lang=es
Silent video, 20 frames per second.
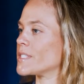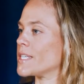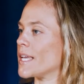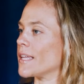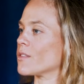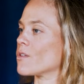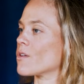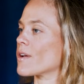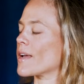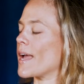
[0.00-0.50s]

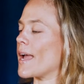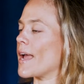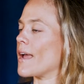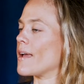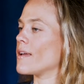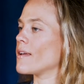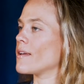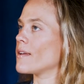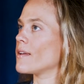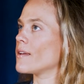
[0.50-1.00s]
siento
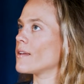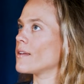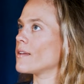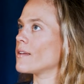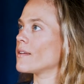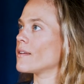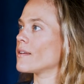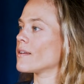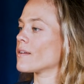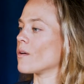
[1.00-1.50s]
que
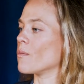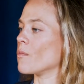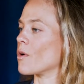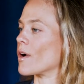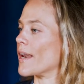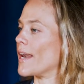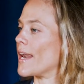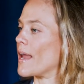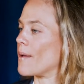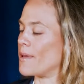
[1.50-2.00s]

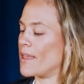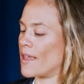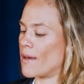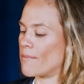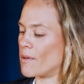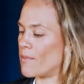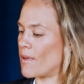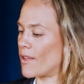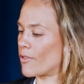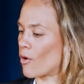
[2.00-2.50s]
como que en la
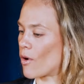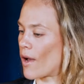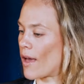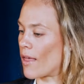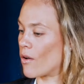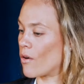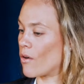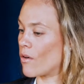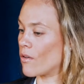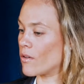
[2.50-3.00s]
vida a mí me ha
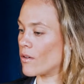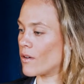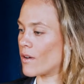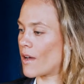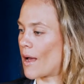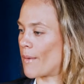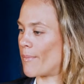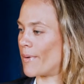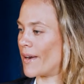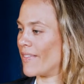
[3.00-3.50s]
tocado
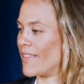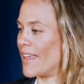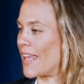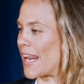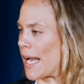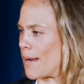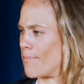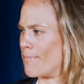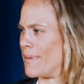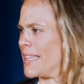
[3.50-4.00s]

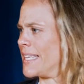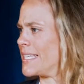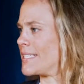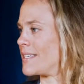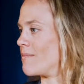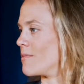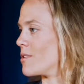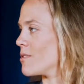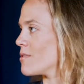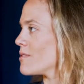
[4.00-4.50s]
aprender
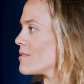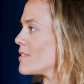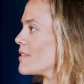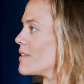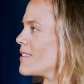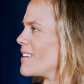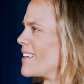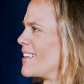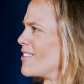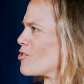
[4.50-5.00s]
rapidísimo,
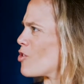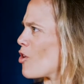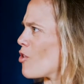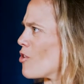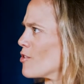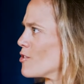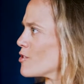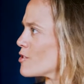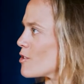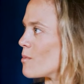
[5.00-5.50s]
en
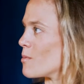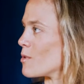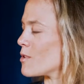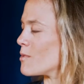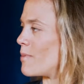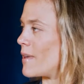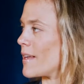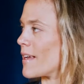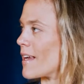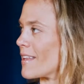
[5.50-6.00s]
todo, no sé cómo
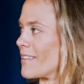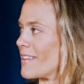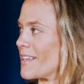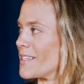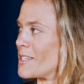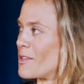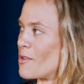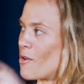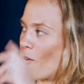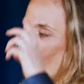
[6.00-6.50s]

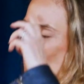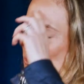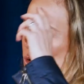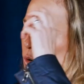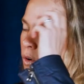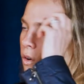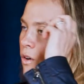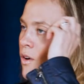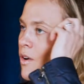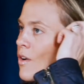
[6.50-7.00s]
explicarte, ha sido
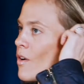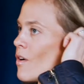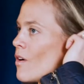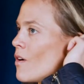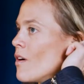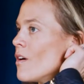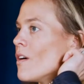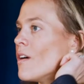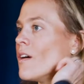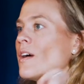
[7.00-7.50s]
como,
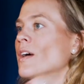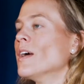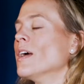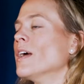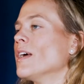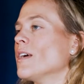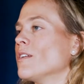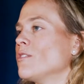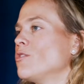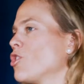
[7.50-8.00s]

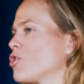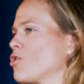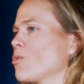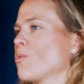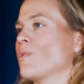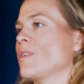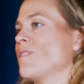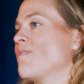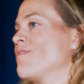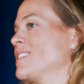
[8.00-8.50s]
no
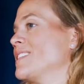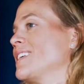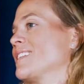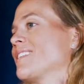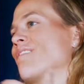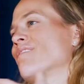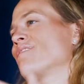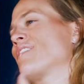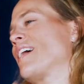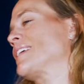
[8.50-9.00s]
tuve una
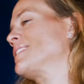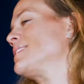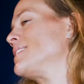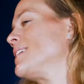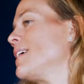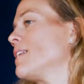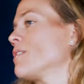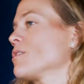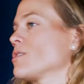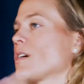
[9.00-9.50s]
infancia tan
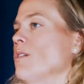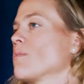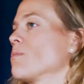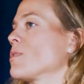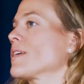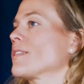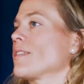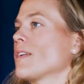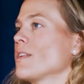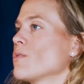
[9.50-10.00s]
fácil, o sea,
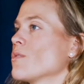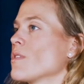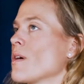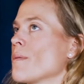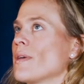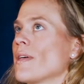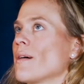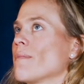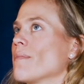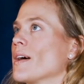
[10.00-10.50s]
como que he tenido
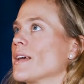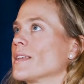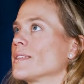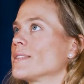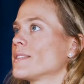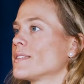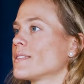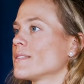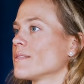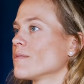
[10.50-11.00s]
una vida
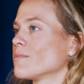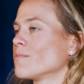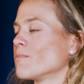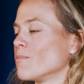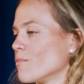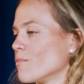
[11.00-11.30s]
más